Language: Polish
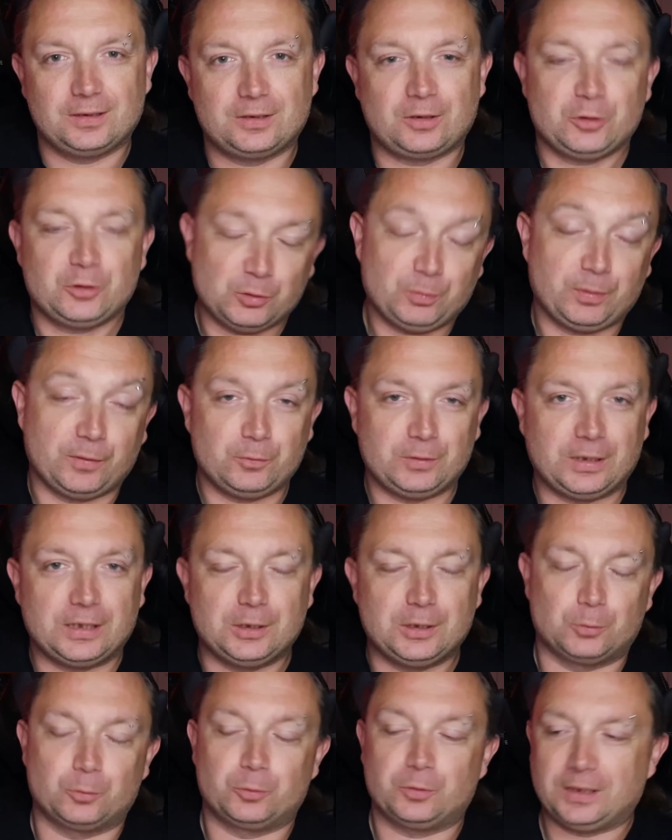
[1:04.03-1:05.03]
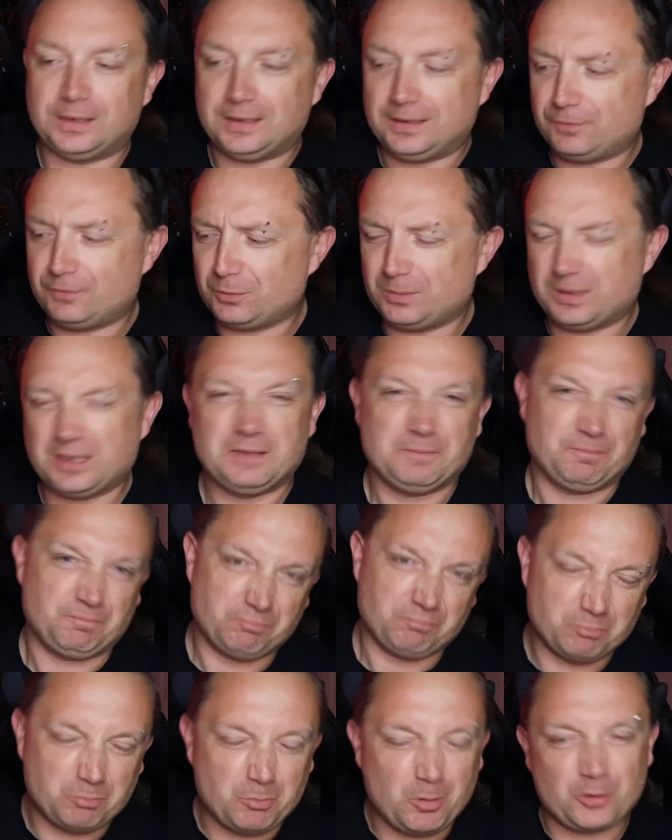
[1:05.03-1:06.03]
stąd się pojawił ten tytuł tutaj i w sumie
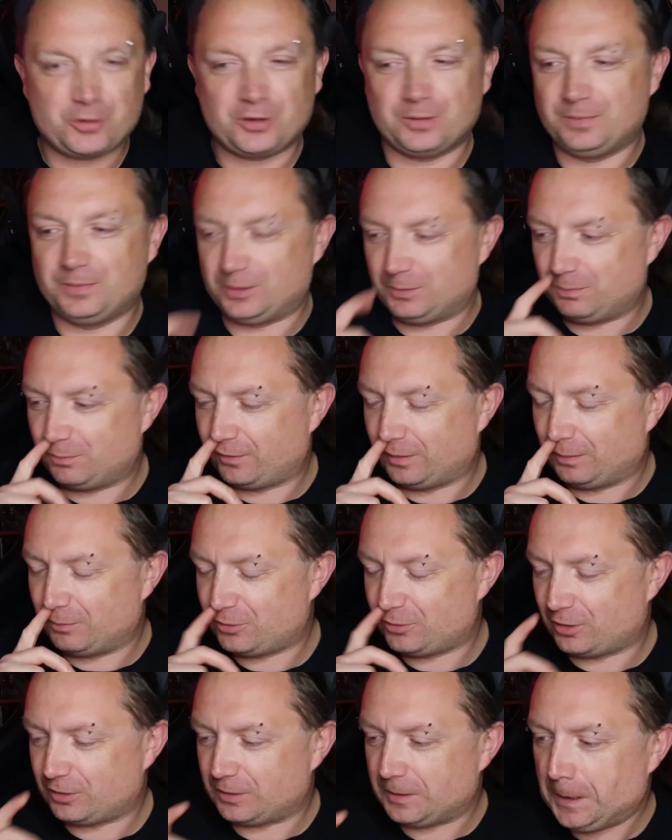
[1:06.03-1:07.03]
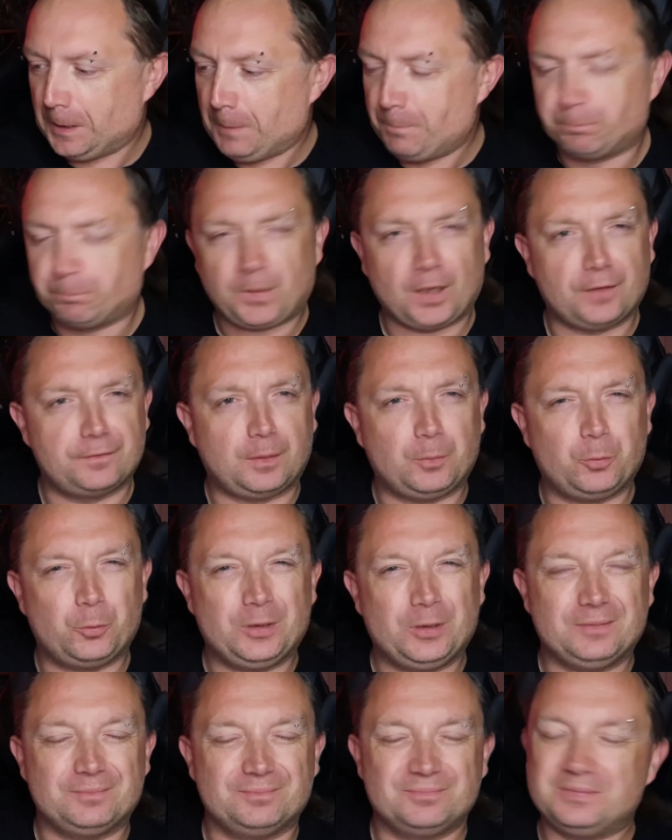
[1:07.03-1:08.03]
może być, powiem szczerze.
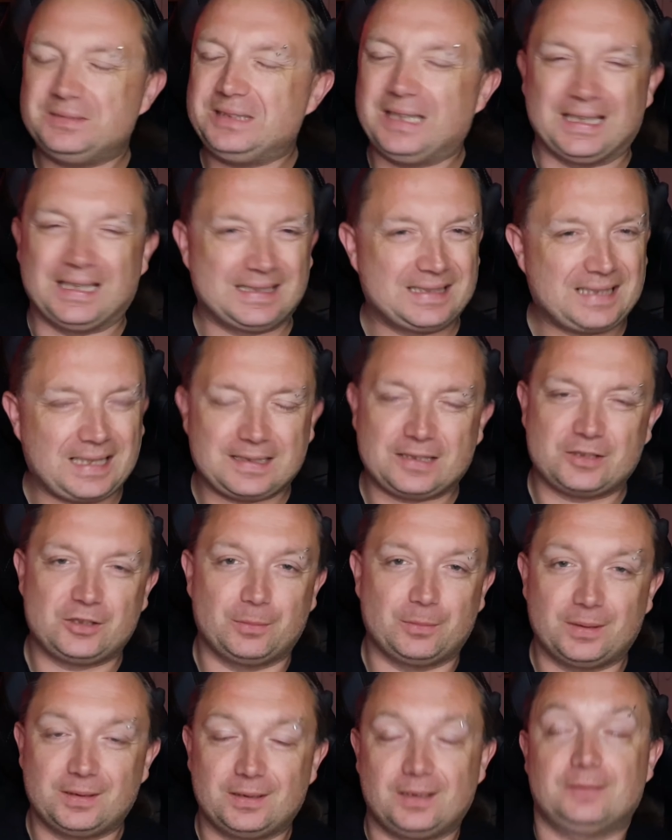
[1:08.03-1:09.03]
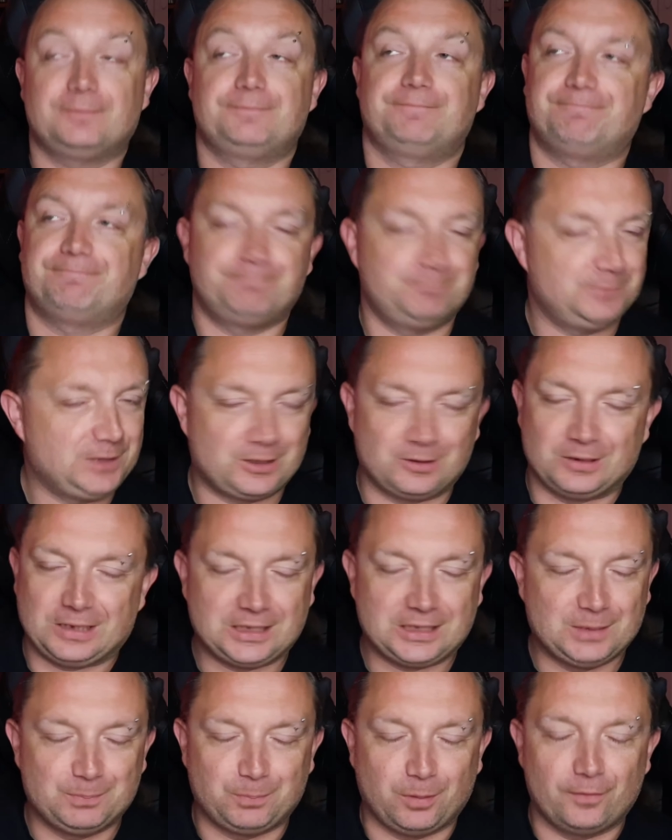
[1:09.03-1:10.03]
Fabuły nie, zdradzać nie będę, jest ona
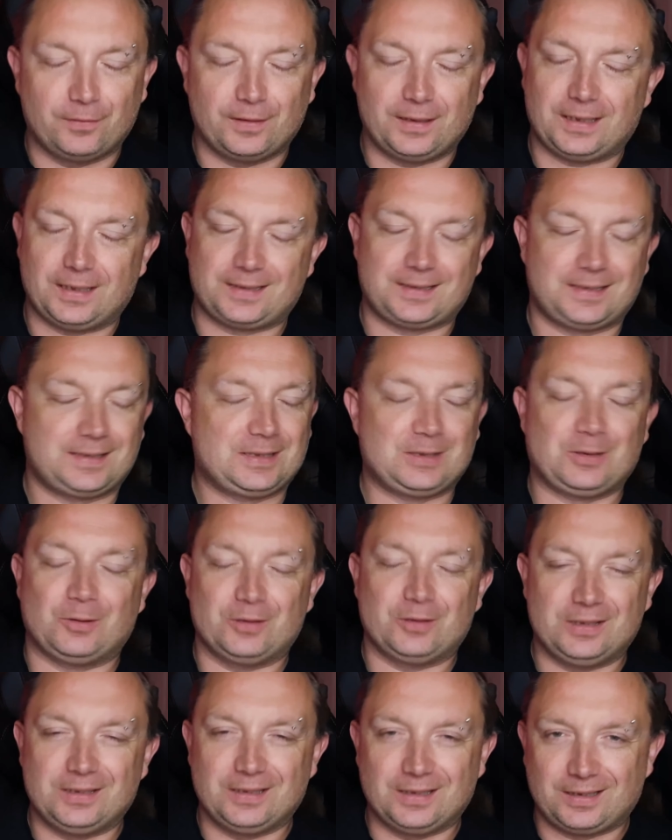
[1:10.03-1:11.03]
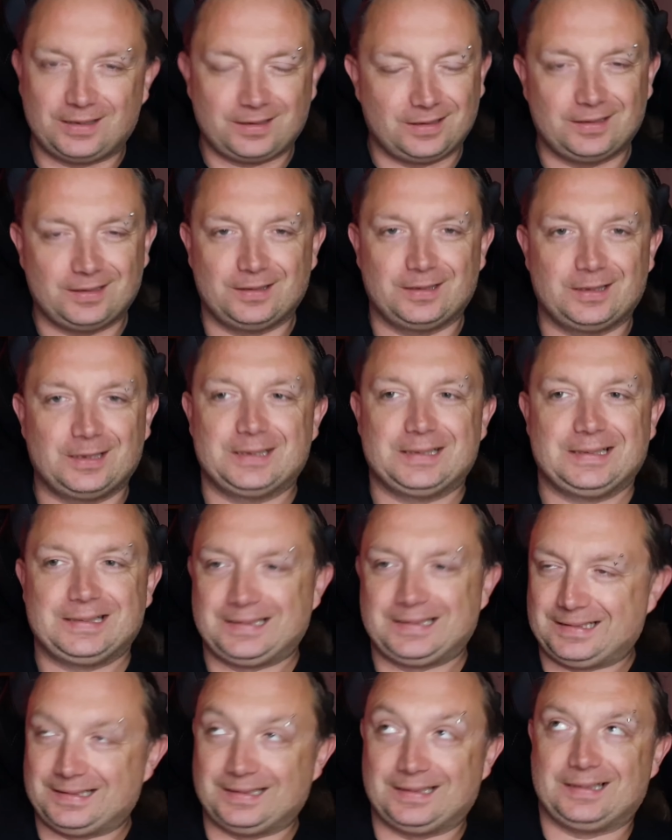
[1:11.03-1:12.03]
typowa jak 100 innych y,
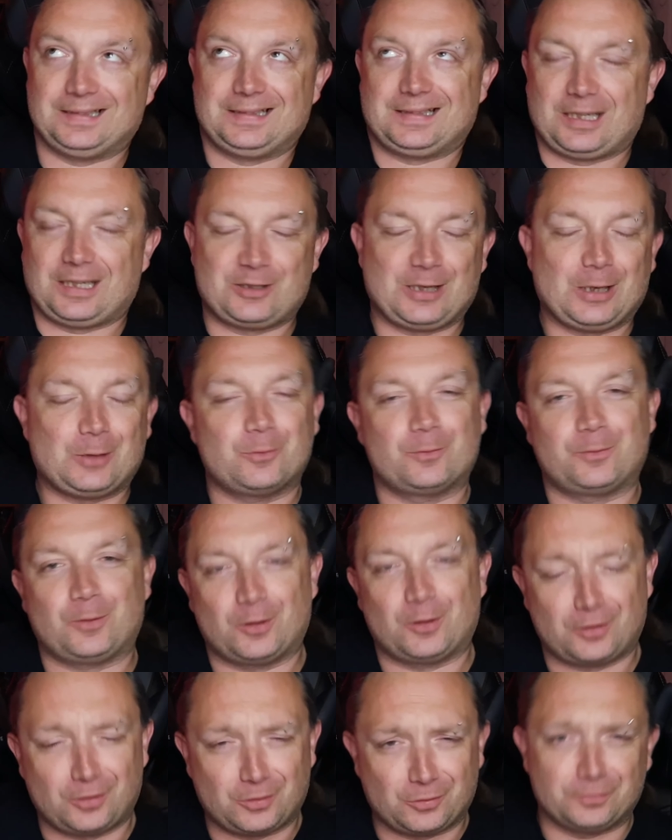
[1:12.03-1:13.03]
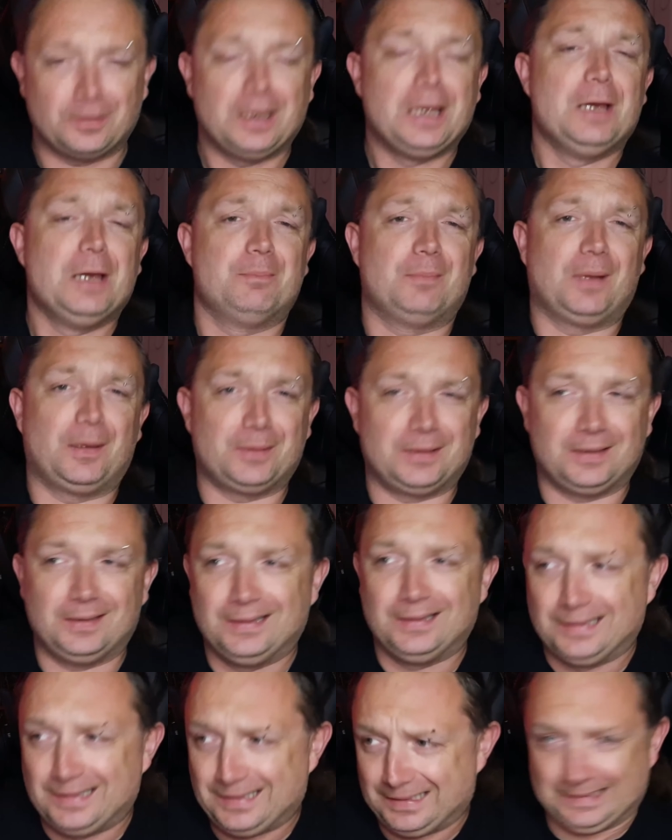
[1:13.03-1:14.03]
straszaków, horrorów. Mamy
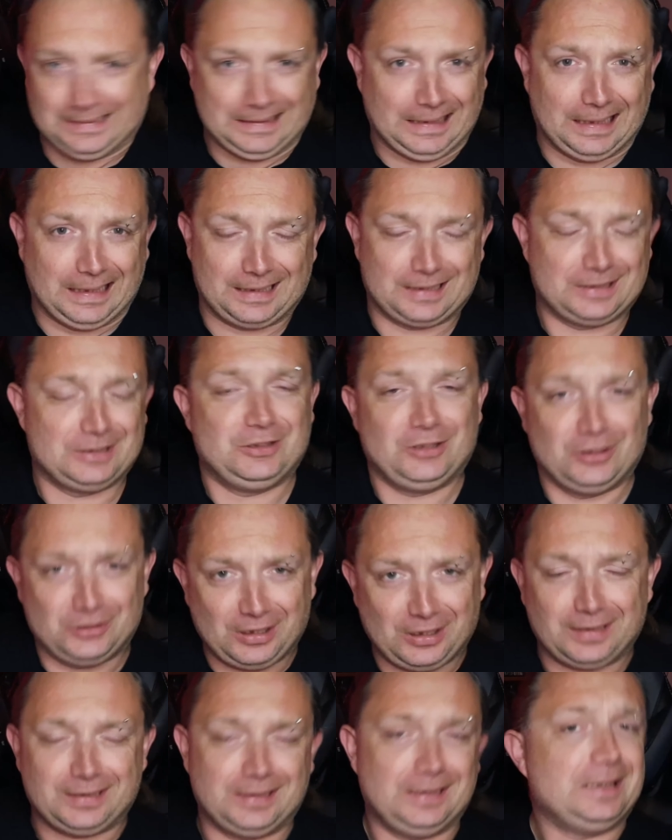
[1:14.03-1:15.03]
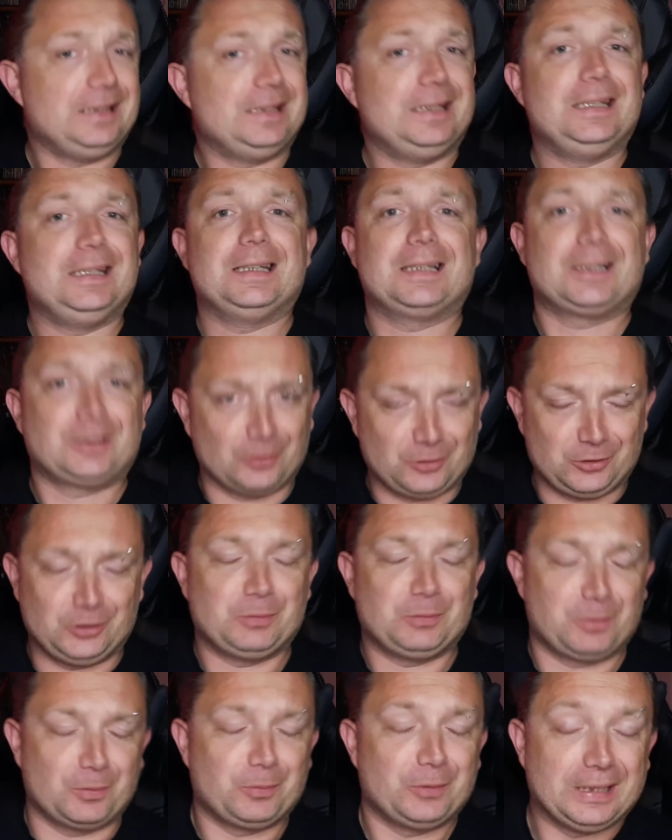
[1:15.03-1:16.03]
tak, dzieciaki i ktoś ich
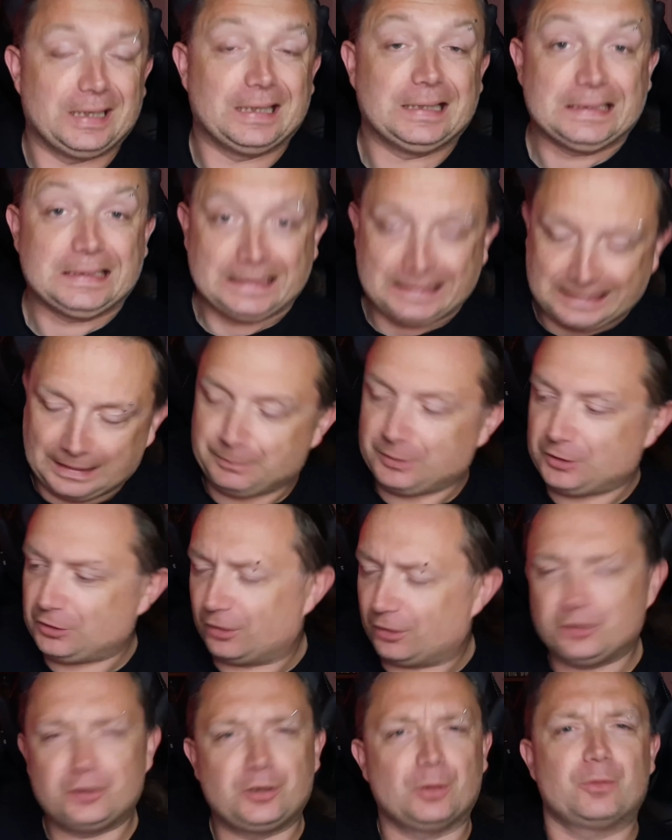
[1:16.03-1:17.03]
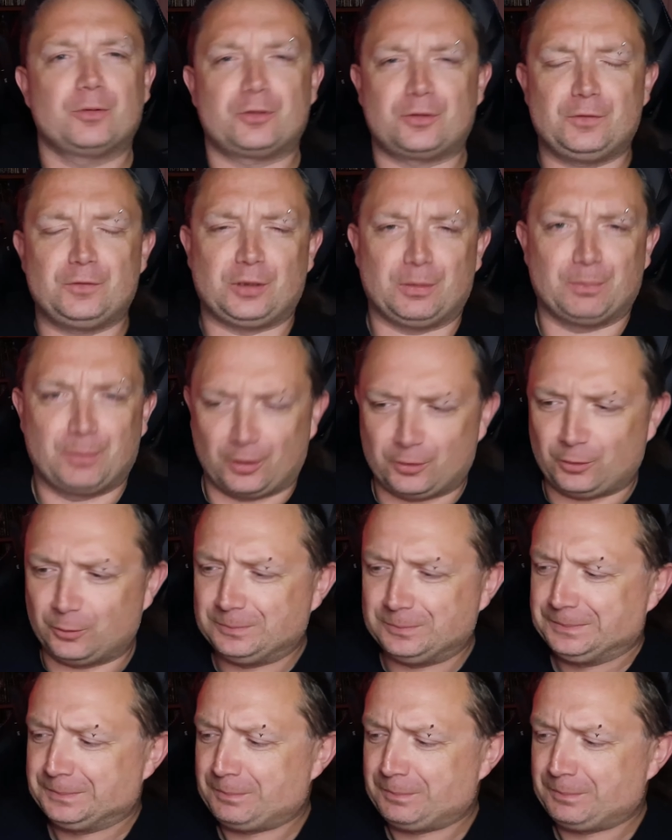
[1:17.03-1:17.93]
próbuje zabić. Oni się oczywiście bronią